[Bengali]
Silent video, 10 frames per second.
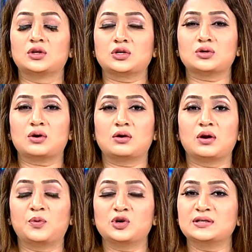দর্শক
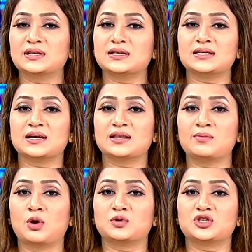করোনা পরিস্থিতি জানাতে
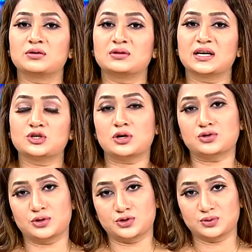ময়মনসিংহ থেকে
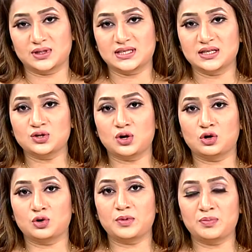সরাসরি যোগ দিচ্ছেন
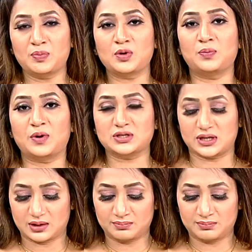সহকর্মী বিপ্লব বসাক